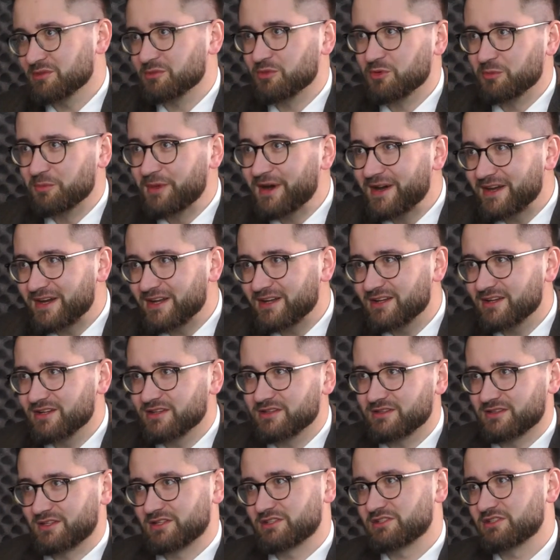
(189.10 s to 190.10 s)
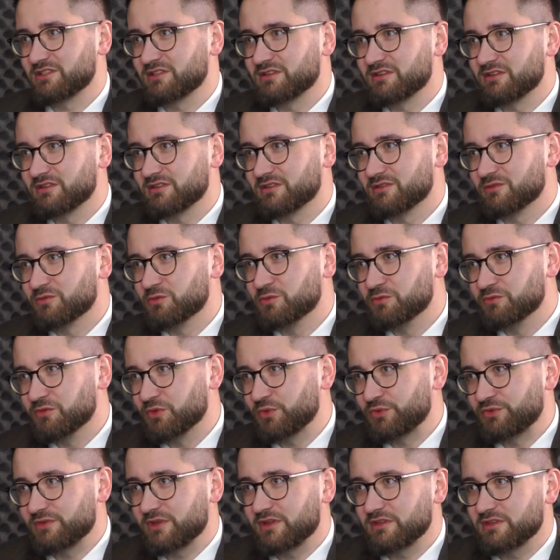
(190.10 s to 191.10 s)
To był PRL, nasze
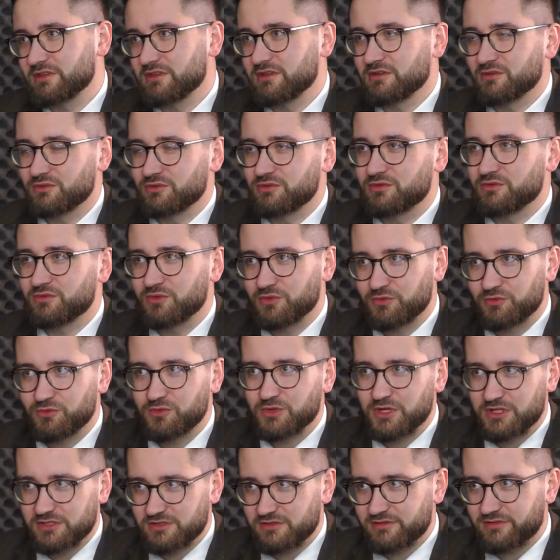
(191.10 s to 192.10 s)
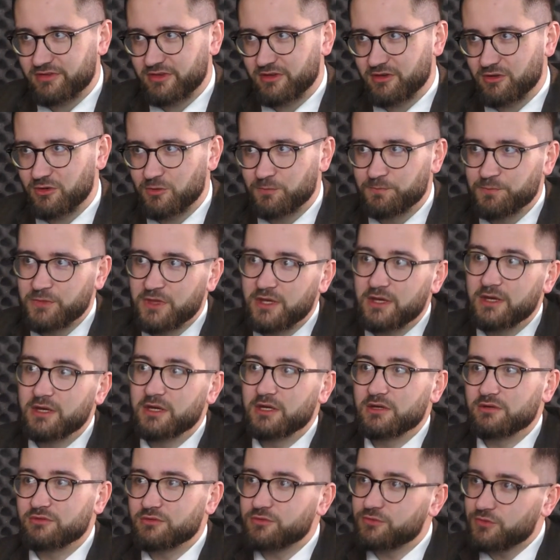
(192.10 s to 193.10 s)
uwiązanie od Związku Radzieckiego.
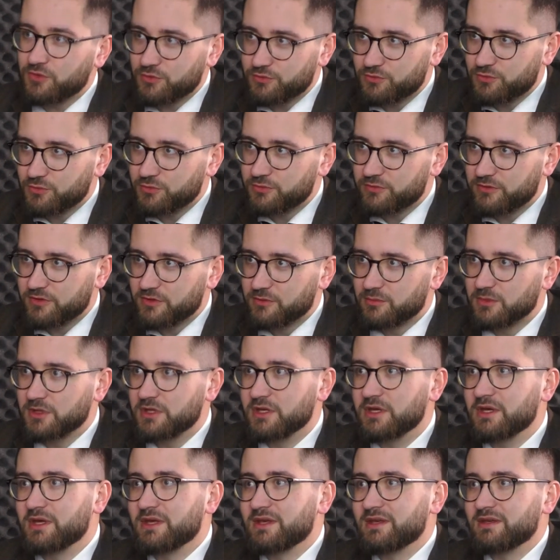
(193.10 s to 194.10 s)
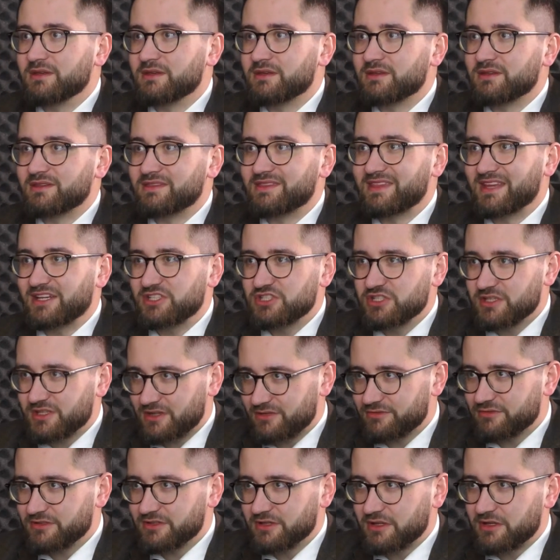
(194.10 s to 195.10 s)
W związku z tym e, nasze
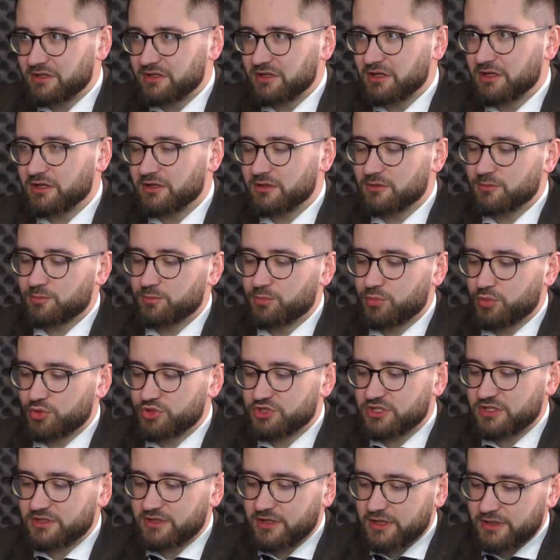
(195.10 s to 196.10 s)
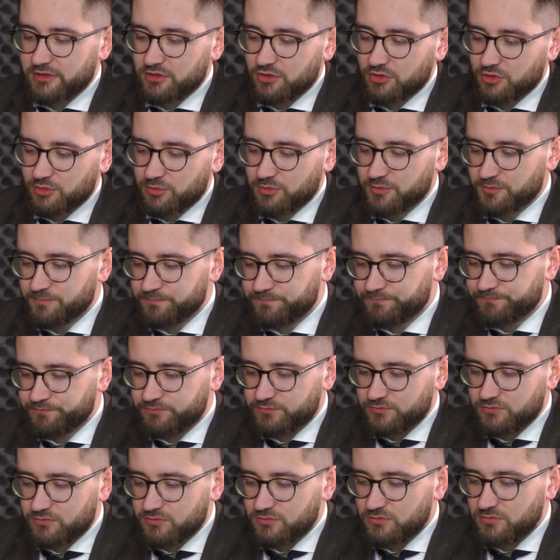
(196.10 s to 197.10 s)
rafinerie posiadają
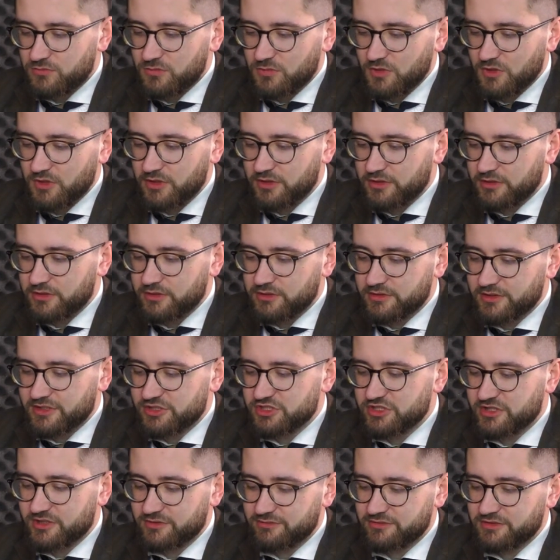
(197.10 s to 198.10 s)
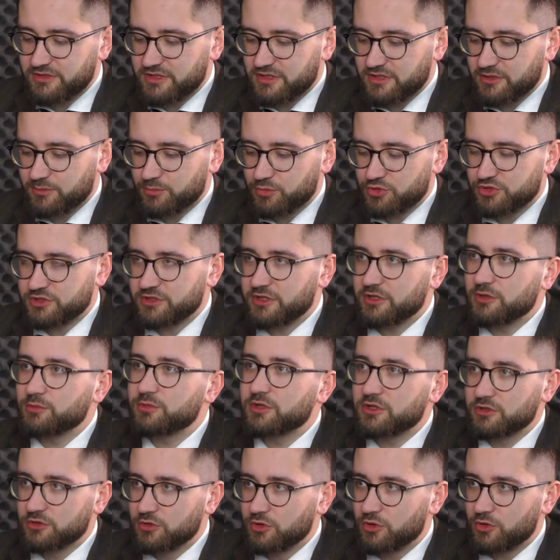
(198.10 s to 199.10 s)
E, nasze rafinerie posiadają
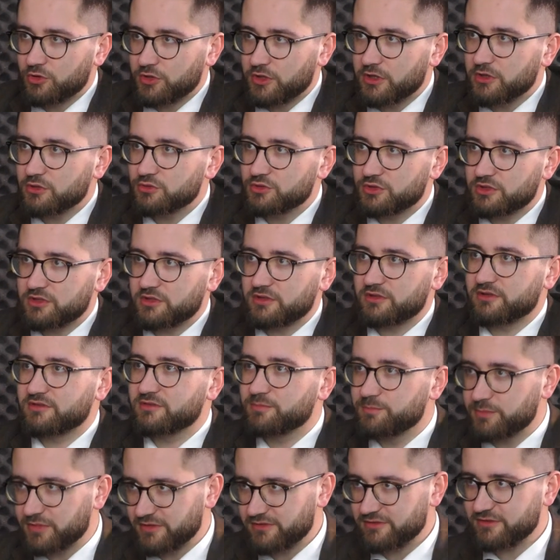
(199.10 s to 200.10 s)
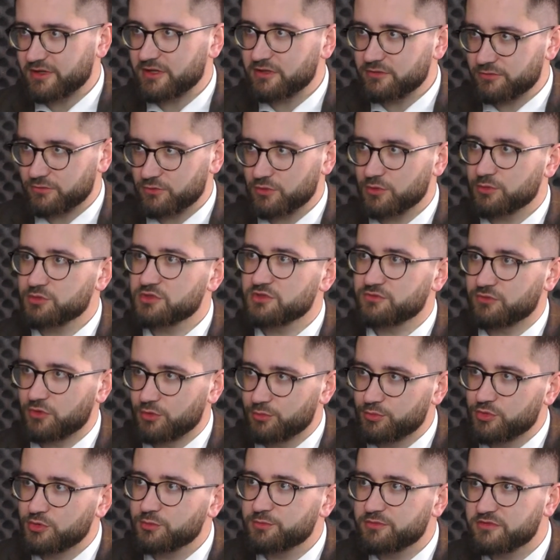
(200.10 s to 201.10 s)
technologie, które specjalizują się w
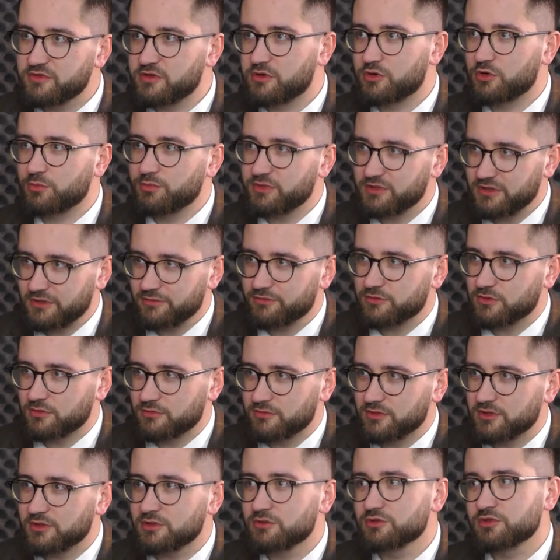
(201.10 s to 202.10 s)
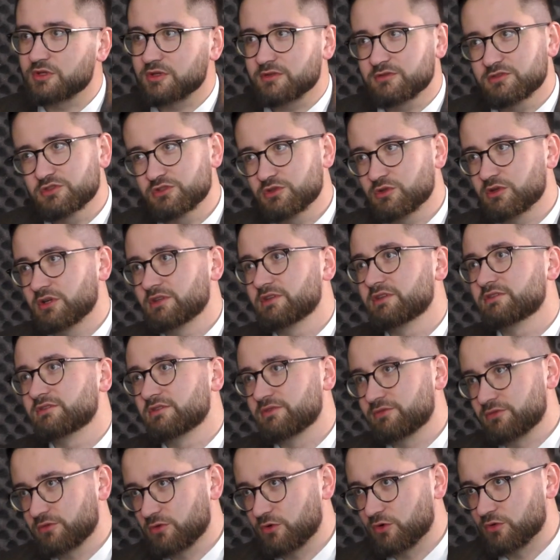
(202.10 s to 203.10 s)
obróbce ropy naftowej, która jest ściągana
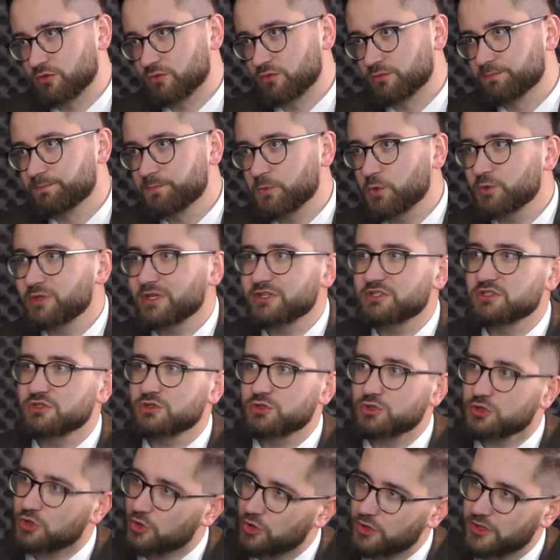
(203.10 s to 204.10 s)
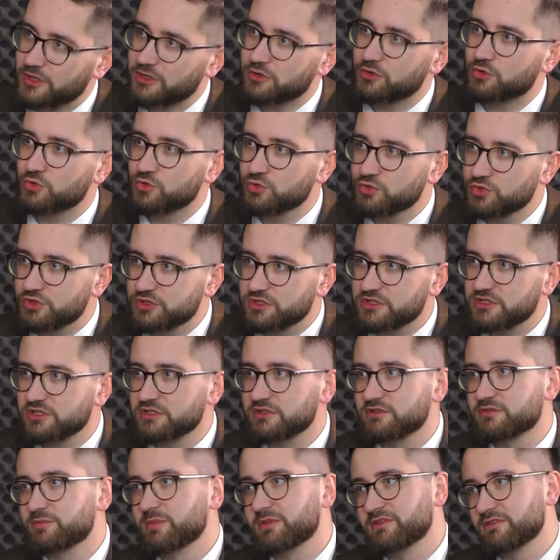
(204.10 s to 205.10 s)
ze wschodu. Ona się trochę
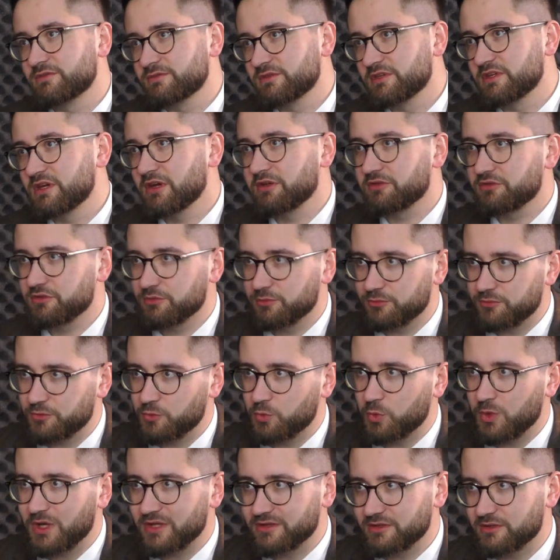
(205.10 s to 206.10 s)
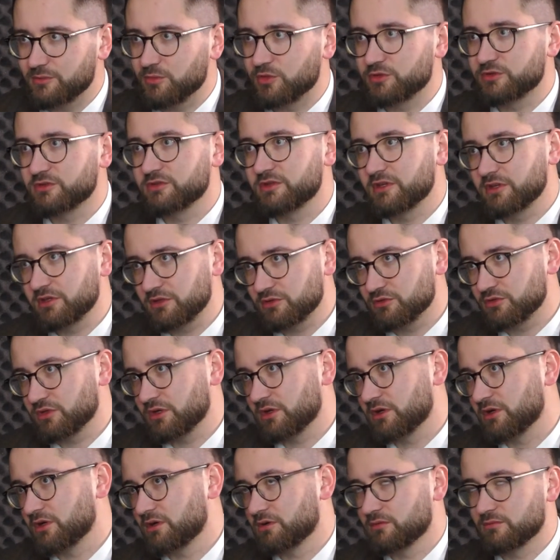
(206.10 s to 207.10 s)
różni specyfikacją, składem od tej,
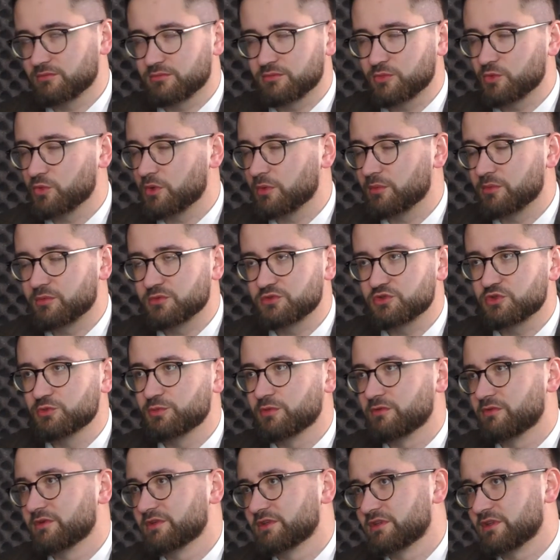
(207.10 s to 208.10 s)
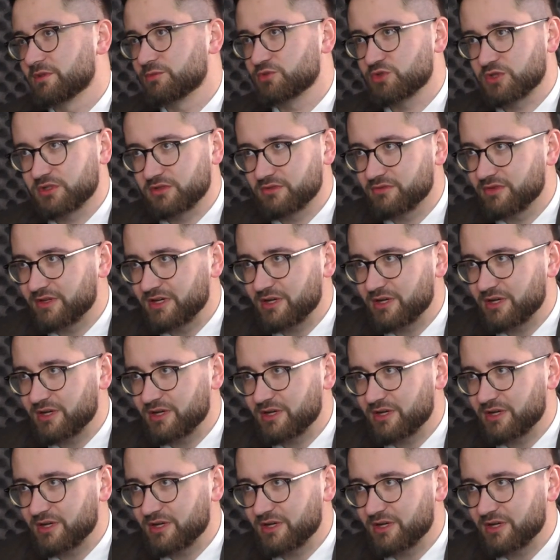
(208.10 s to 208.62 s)
która mogłaby być kupowana na przykład w